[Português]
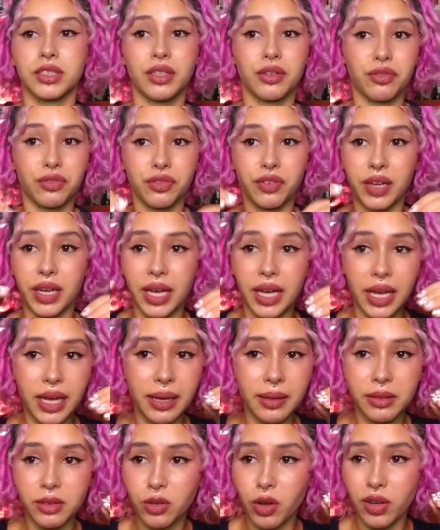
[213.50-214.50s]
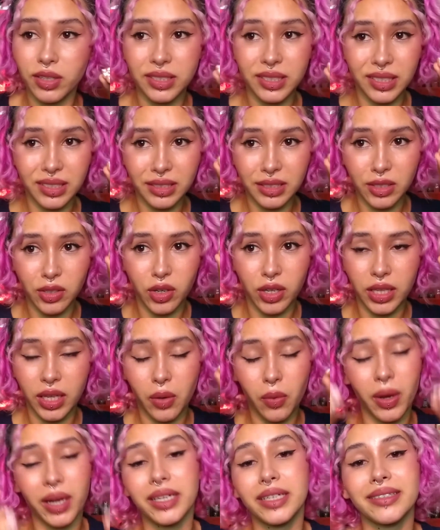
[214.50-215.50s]
Você vê, nossa
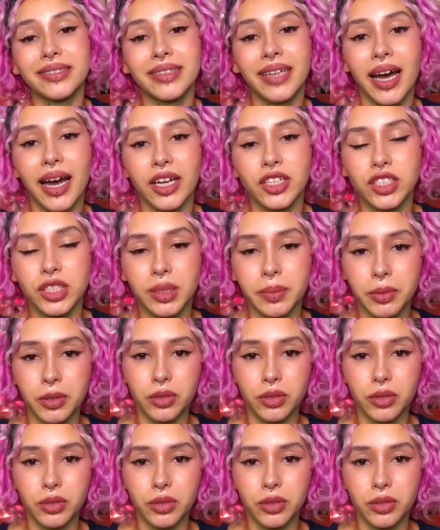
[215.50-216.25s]
senhora, a qualidade da